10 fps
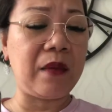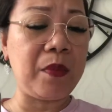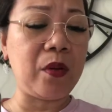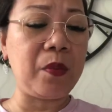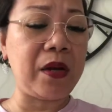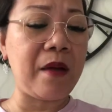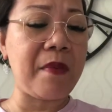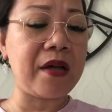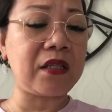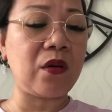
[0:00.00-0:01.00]
Pero
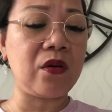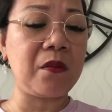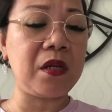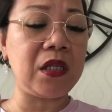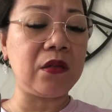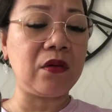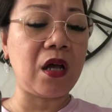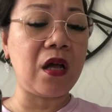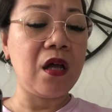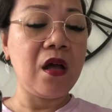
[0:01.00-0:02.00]
binabasa ko naman dito na